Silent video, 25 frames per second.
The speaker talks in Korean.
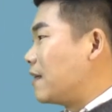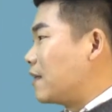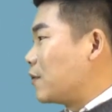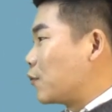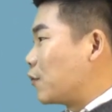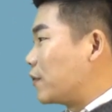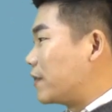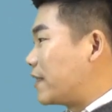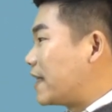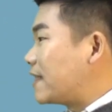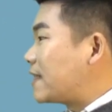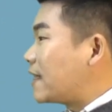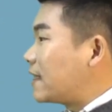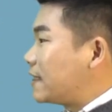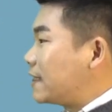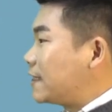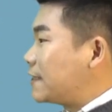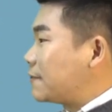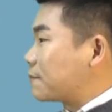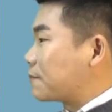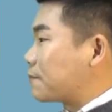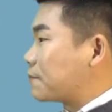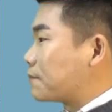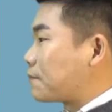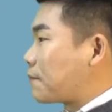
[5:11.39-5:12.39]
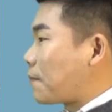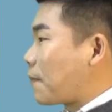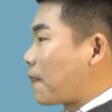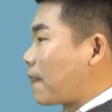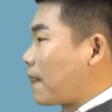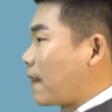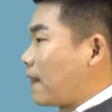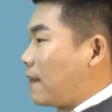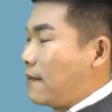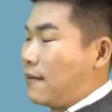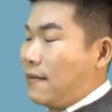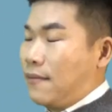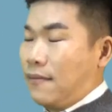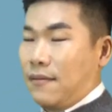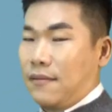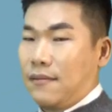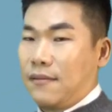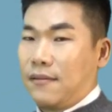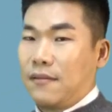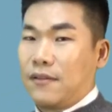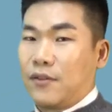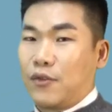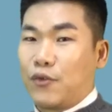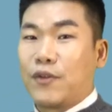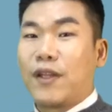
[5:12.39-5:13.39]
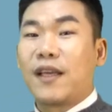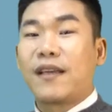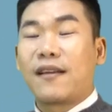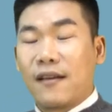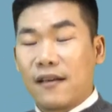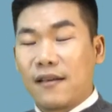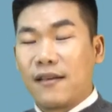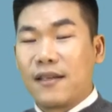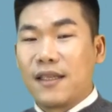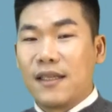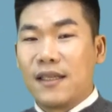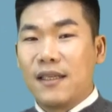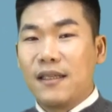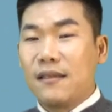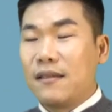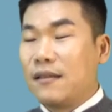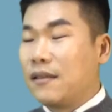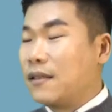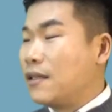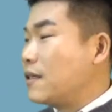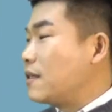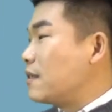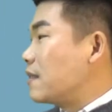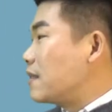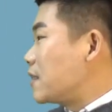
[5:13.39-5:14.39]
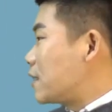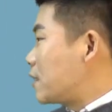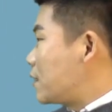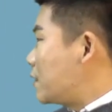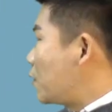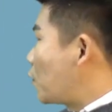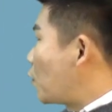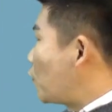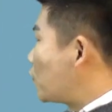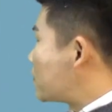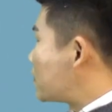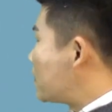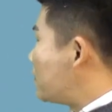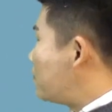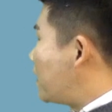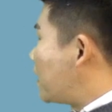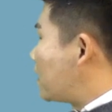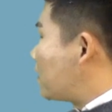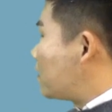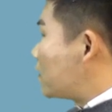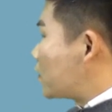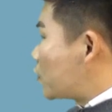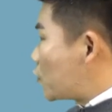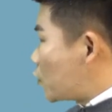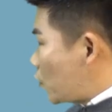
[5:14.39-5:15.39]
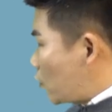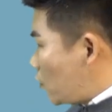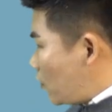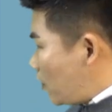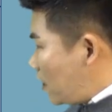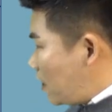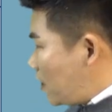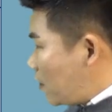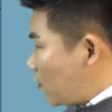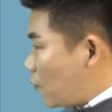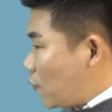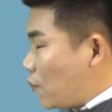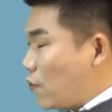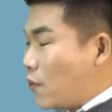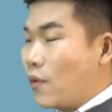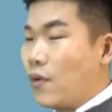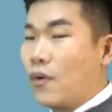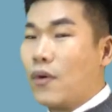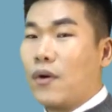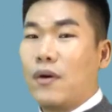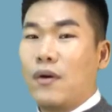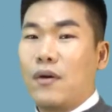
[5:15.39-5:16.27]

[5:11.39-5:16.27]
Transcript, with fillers: 그리고 대상은 어, 주택 가격이 7억 5천만 원을 초과하고